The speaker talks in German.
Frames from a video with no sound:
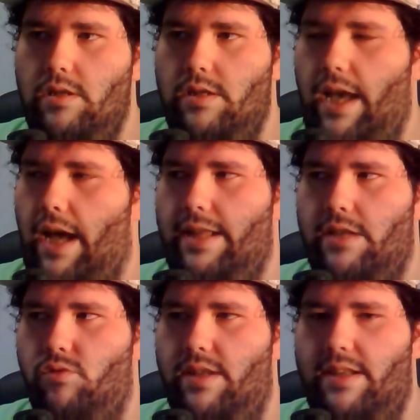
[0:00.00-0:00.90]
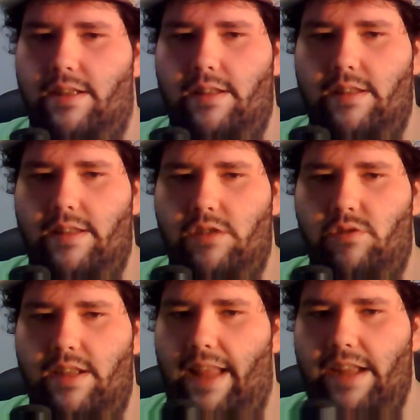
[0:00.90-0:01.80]
ja, dass du die, dass
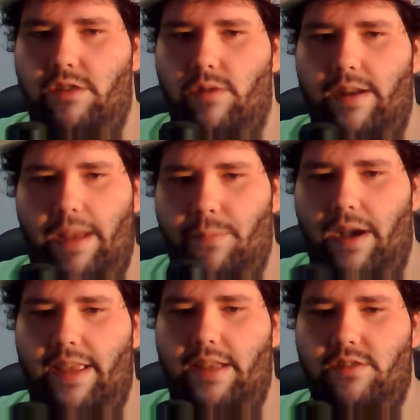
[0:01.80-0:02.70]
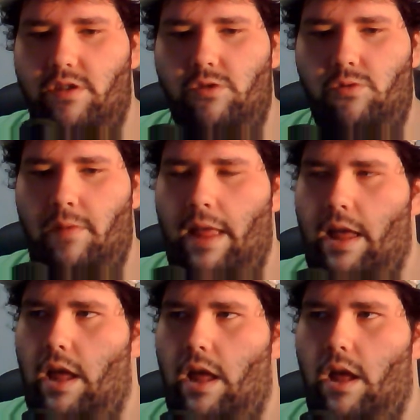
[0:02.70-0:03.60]
du die Leitungen reparierst oder so.
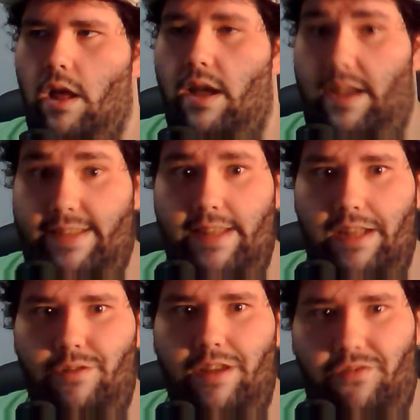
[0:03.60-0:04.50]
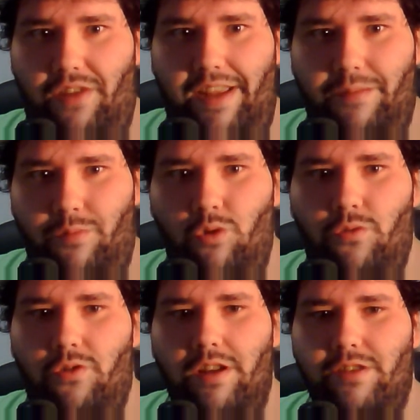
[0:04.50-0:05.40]
Es sind natürlich wichtige
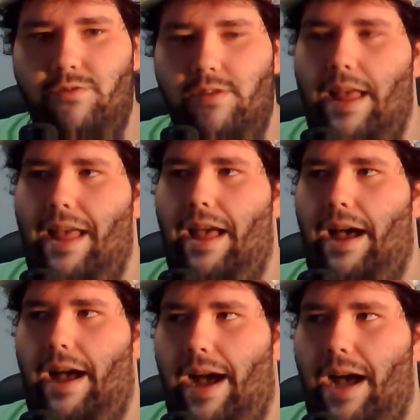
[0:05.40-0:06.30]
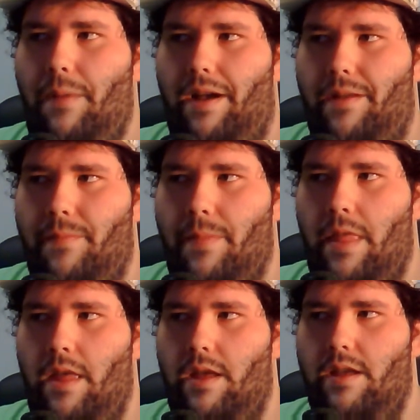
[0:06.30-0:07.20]
Berufe oder so. Aber
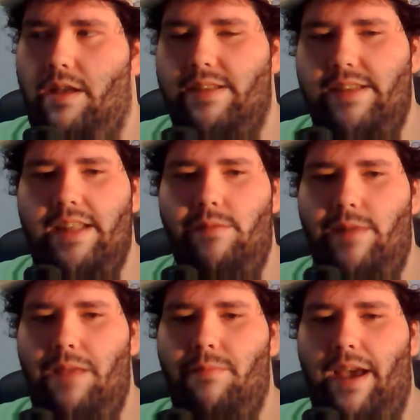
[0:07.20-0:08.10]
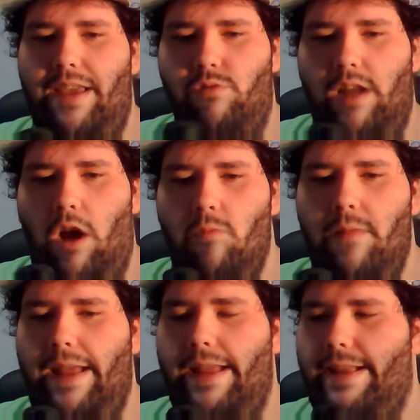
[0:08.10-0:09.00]
es geht im Leben eigentlich nur darum,
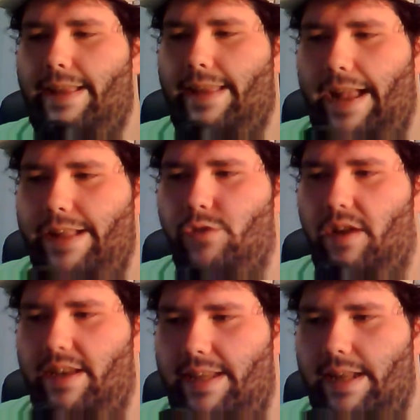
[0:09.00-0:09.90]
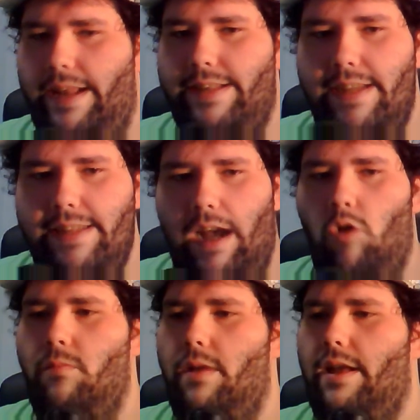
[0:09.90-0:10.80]
Geld zu verdienen. Es geht darum,